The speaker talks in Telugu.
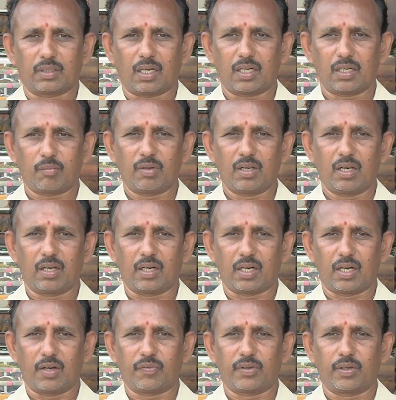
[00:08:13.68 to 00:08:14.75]
తాటి బెల్లం
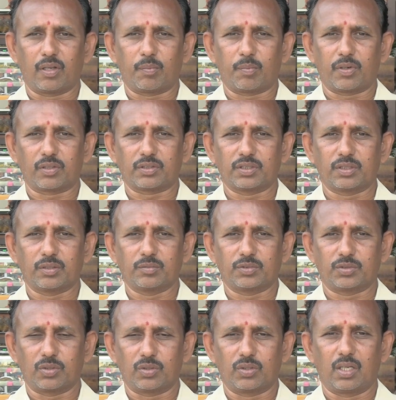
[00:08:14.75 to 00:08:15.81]
కాఫీ ఏర్పాటు చేయడం
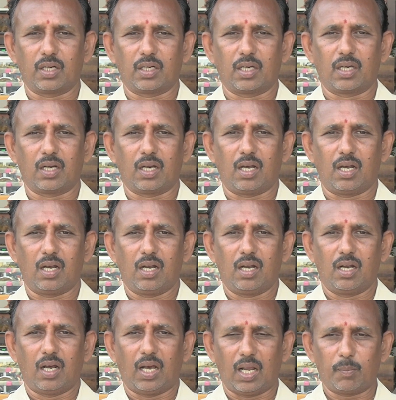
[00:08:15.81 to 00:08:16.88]
చిరుధాన్యాల
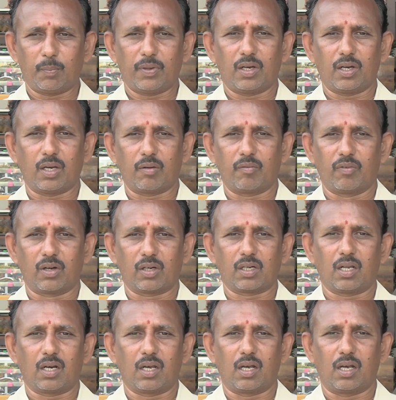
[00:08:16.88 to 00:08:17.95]
అల్పాహారం
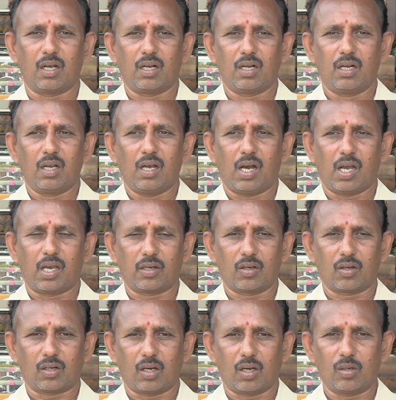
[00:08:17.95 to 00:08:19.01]
వెనకాల ఆయన
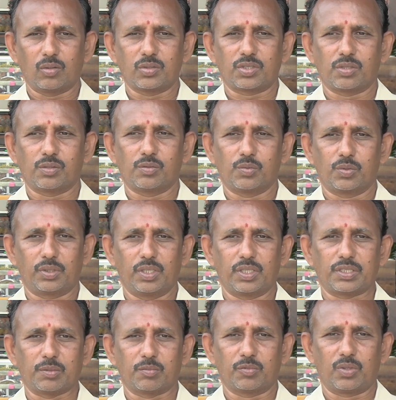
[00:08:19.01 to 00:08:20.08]
యొక్క ఆలోచన
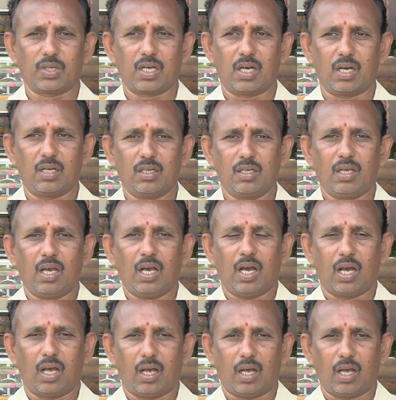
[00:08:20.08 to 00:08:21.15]
ఉద్దేశం కూడా
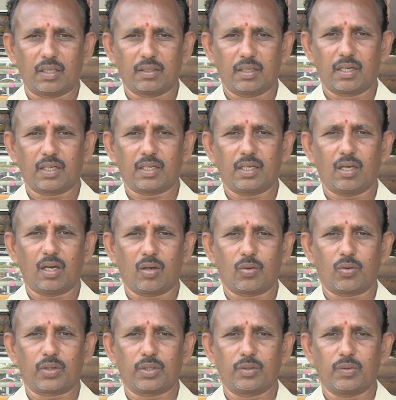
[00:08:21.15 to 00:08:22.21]
అందరికీ
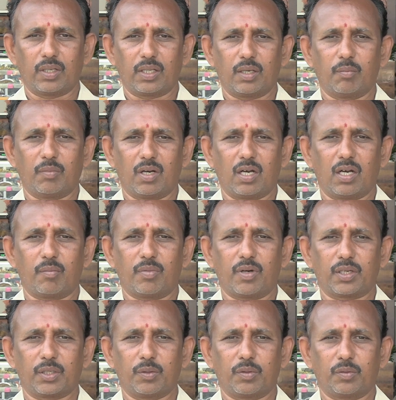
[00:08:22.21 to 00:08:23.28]
ఆరోగ్యం అదే
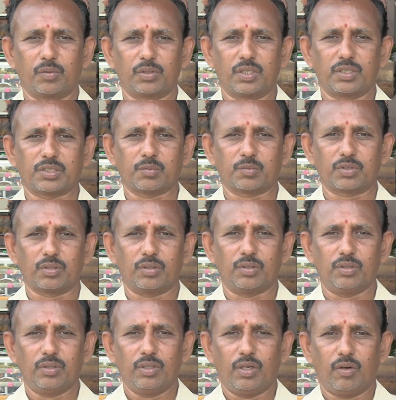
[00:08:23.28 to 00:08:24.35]
మహాభాగ్యం అనే ఉద్దేశంతో
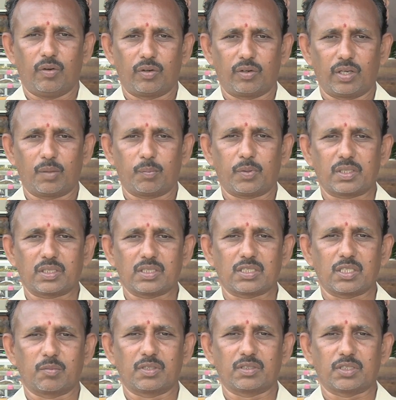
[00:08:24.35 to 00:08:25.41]
వారు ఏర్పాటు
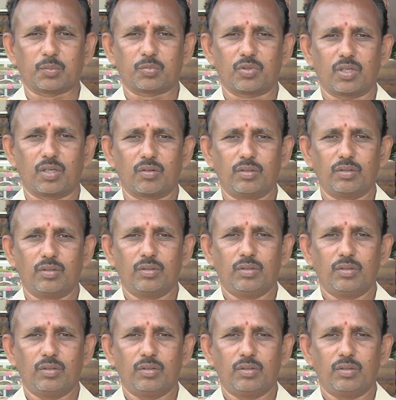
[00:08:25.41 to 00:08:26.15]
చేశామని చెప్తున్నారు